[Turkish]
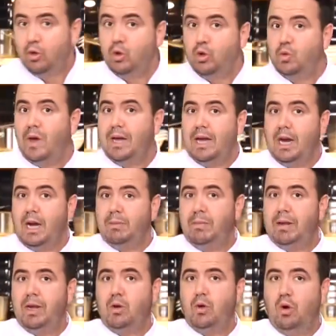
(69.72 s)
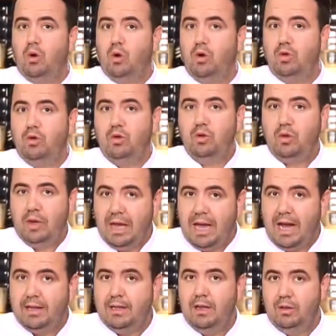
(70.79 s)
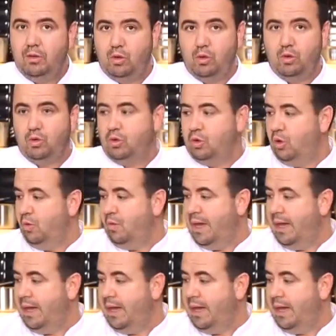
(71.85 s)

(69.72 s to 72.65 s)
Tuz ve karabiberi koyuyoruz. Yani tuzluyu